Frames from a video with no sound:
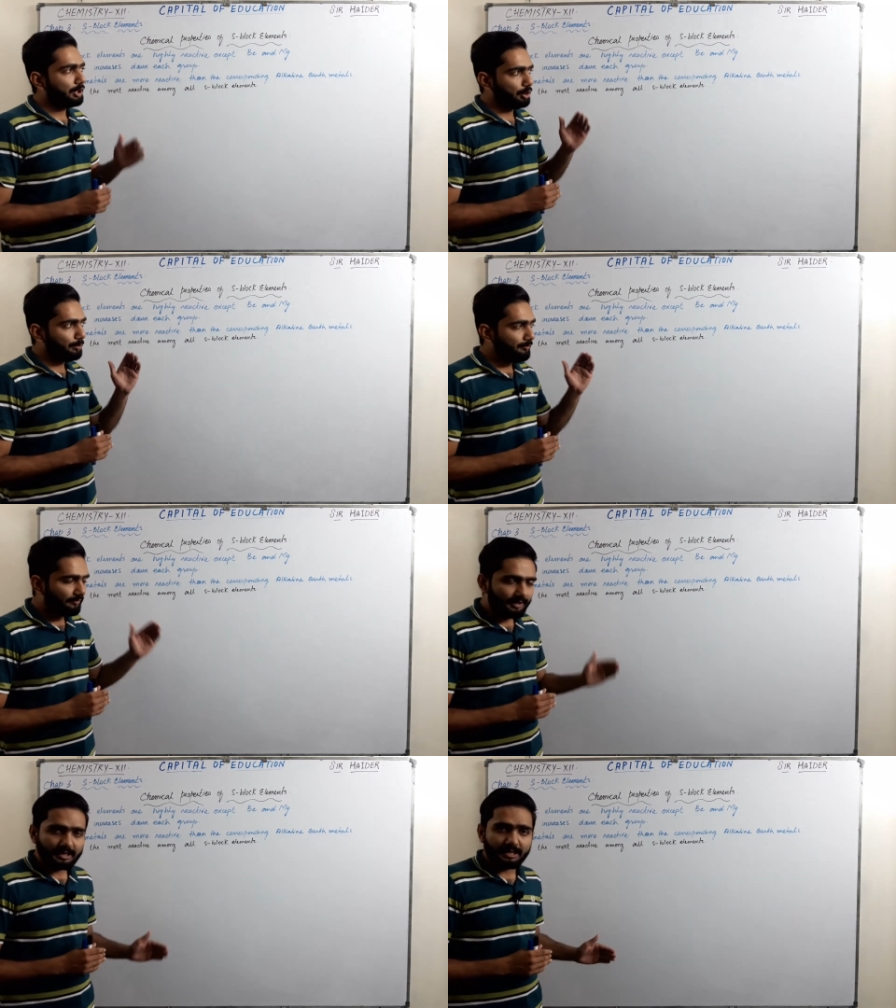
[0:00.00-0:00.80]
ग्रुप
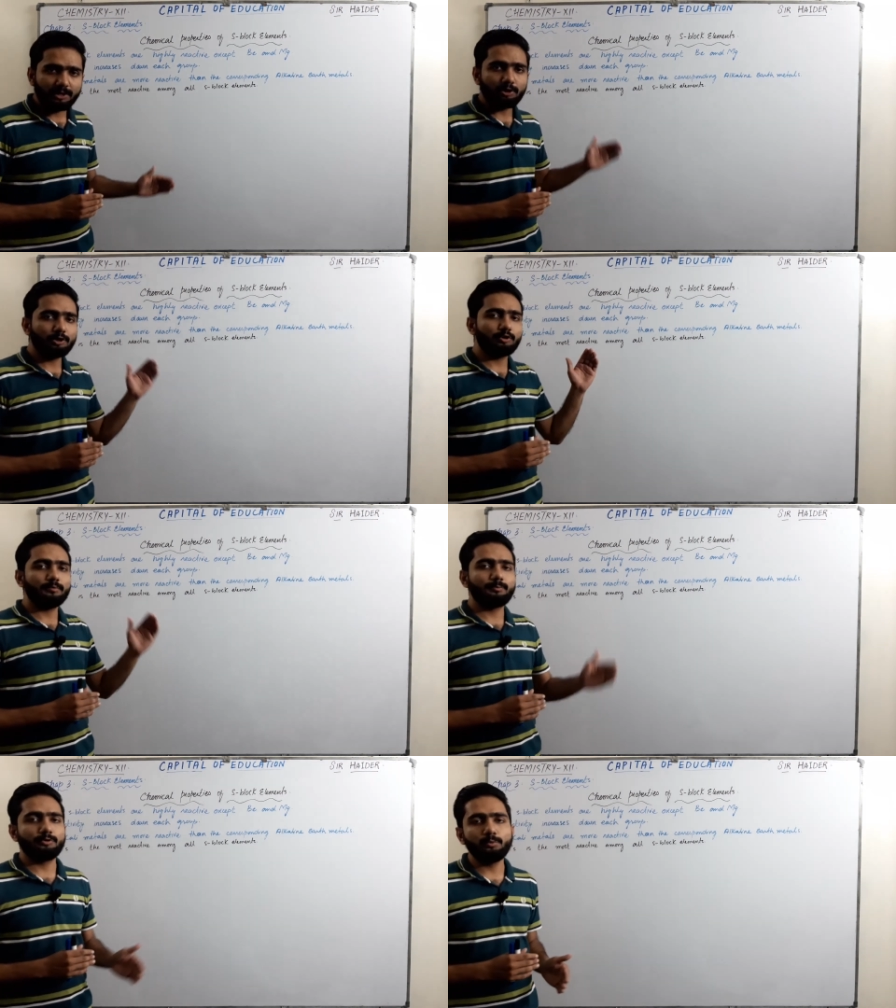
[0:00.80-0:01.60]
वन ए और
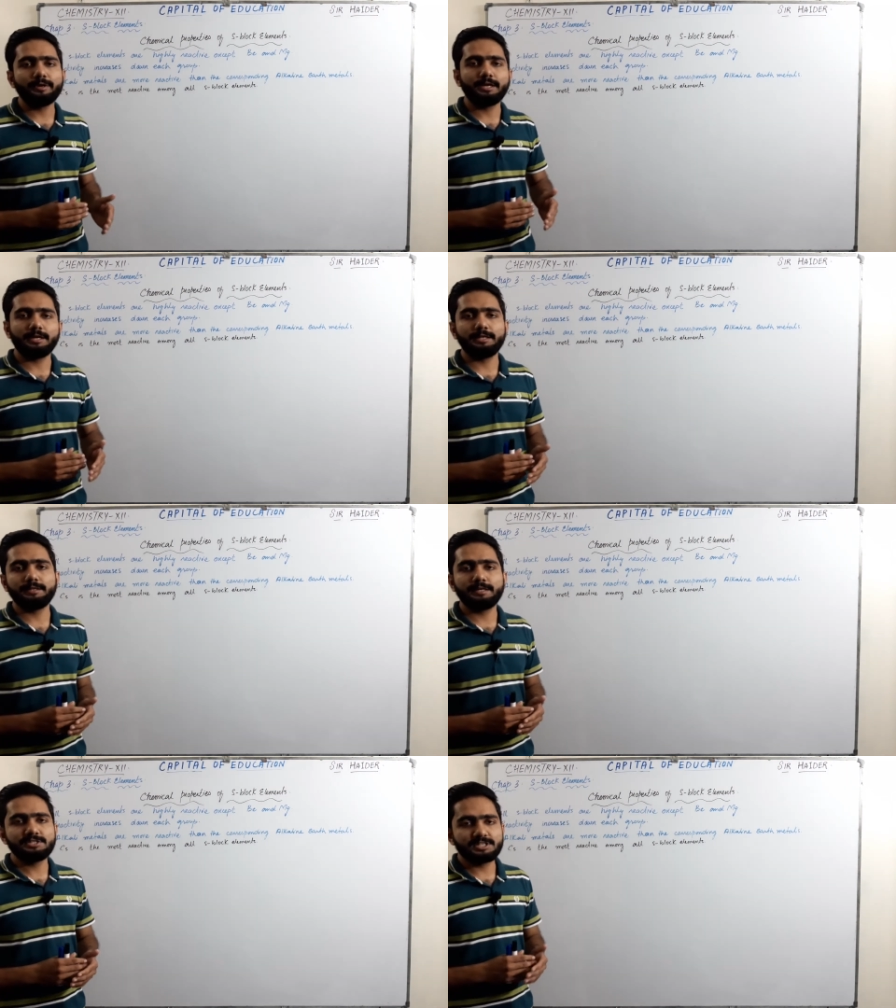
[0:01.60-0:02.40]
ग्रुप टू ए के
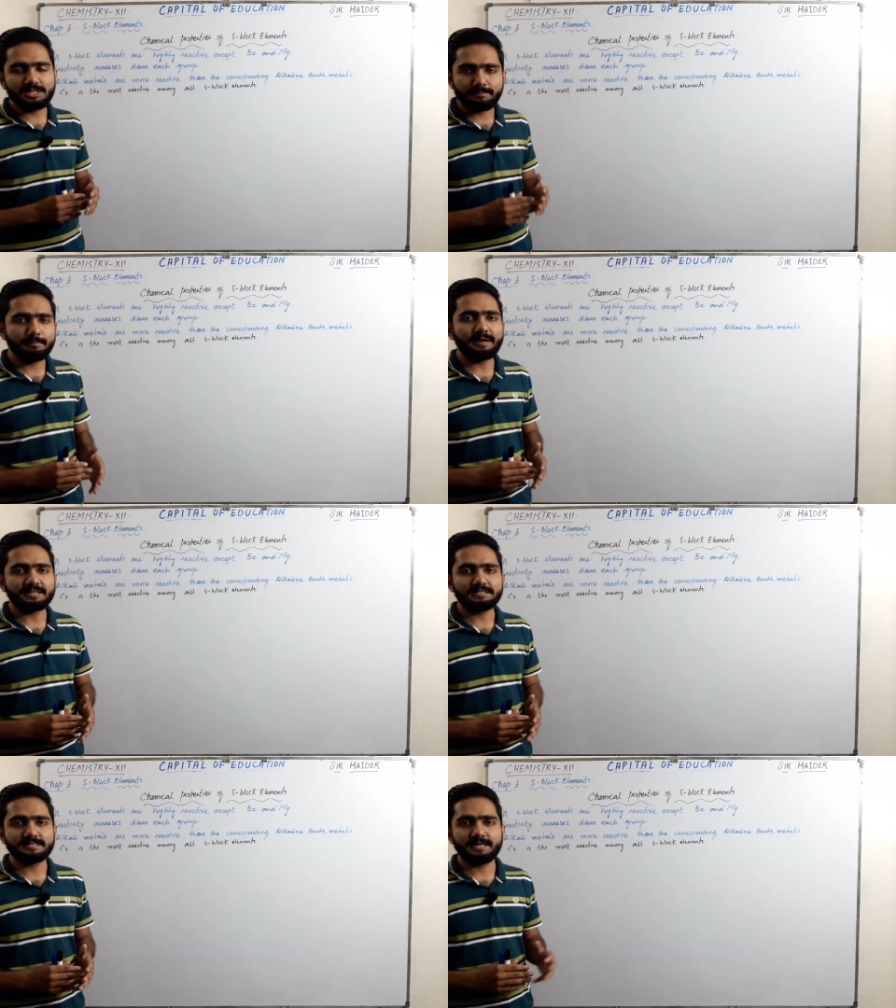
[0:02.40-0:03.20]
अंदर जितने भी
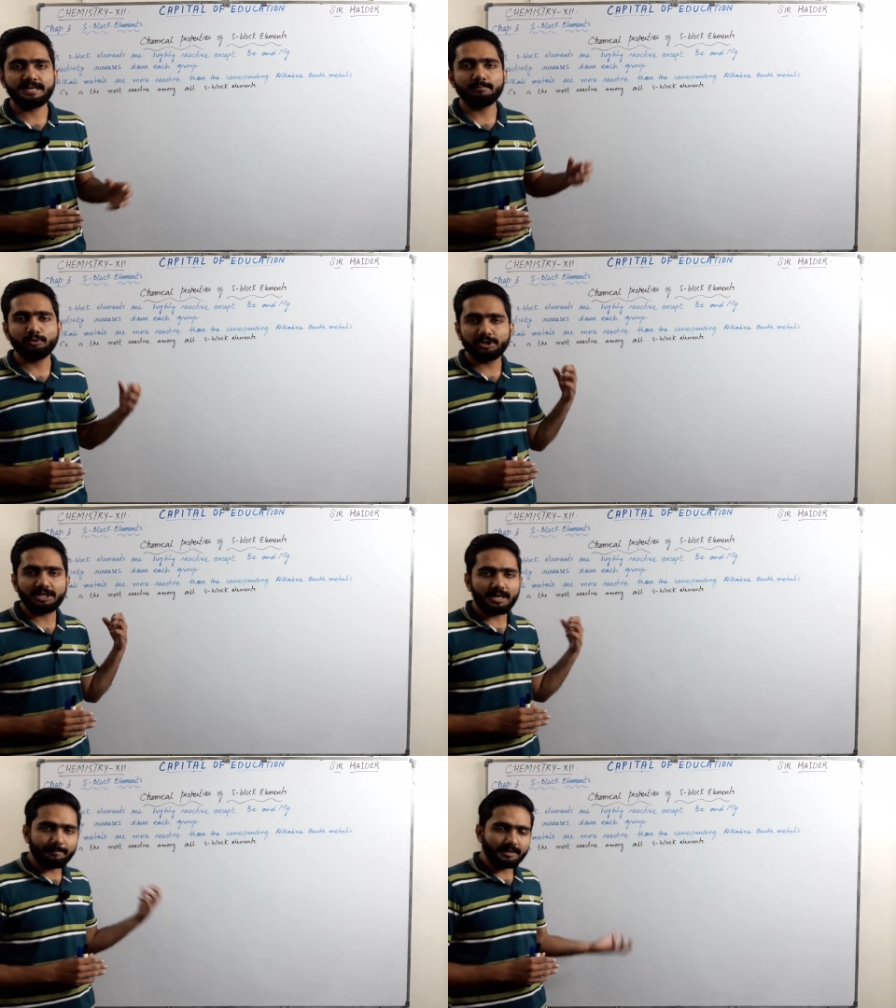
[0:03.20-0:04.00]
मेटल्स हैं हम
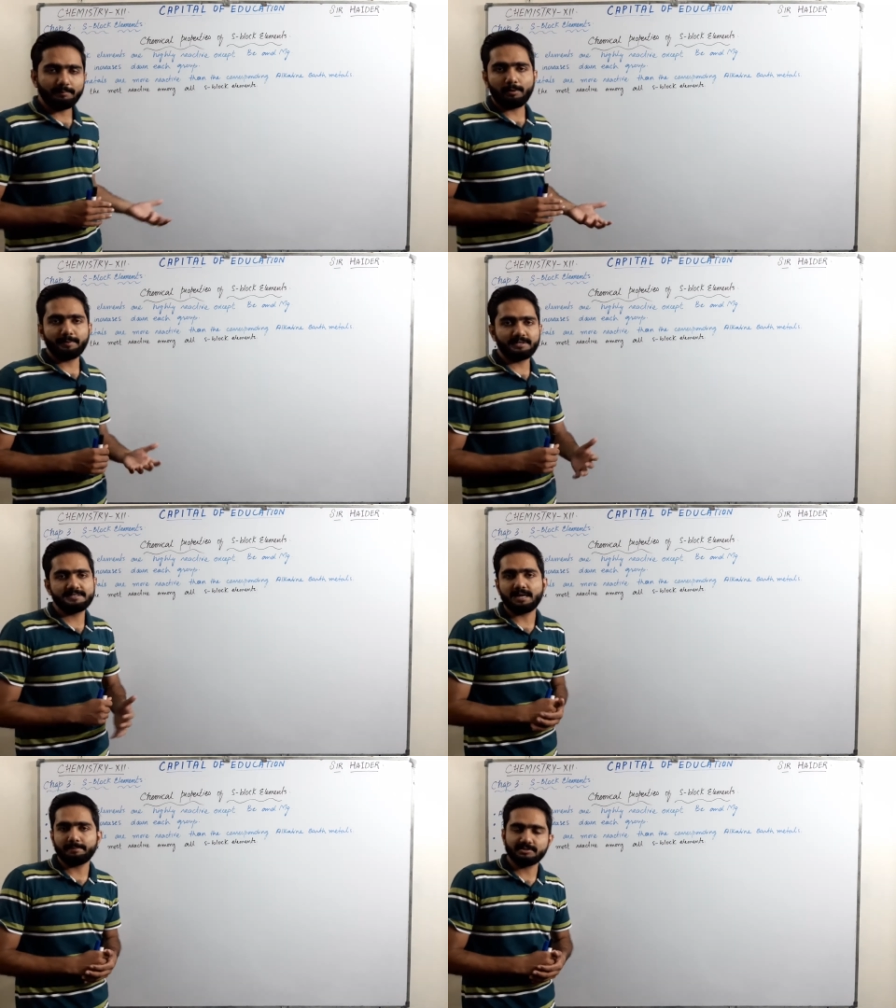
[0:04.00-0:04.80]
उनकी केमिकल
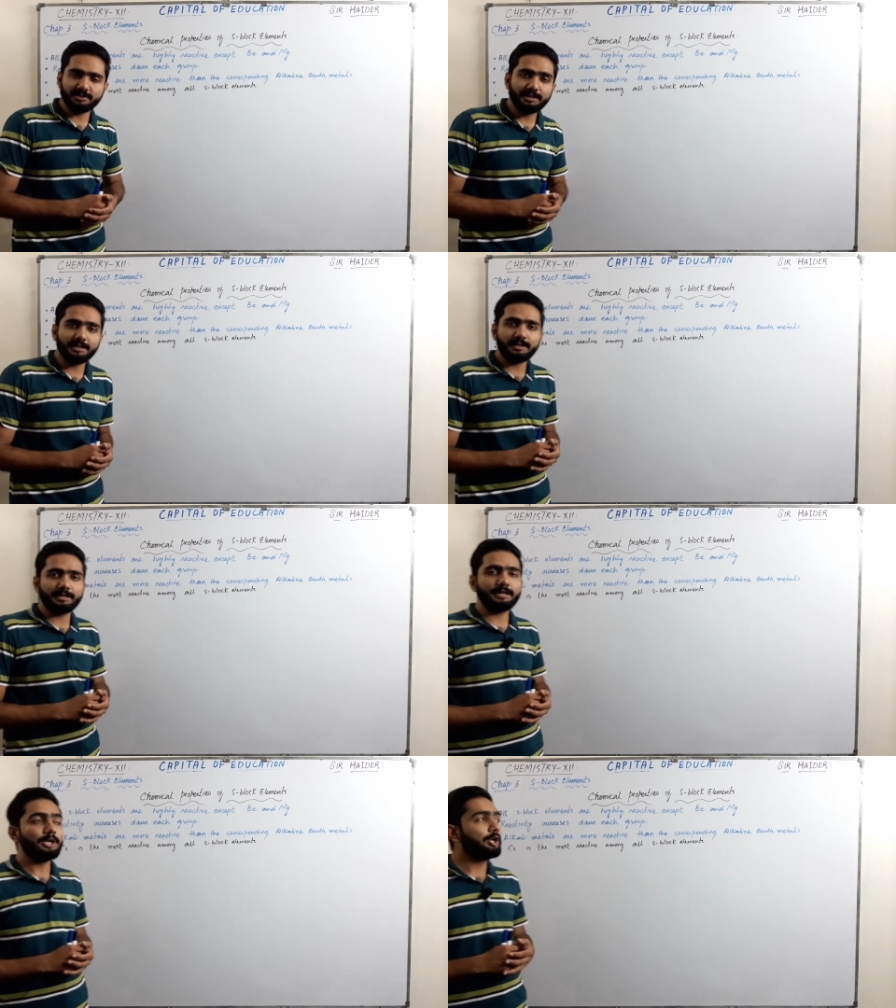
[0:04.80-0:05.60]
प्रॉपर्टीज़ यहाँ पर स्टडी करेंगे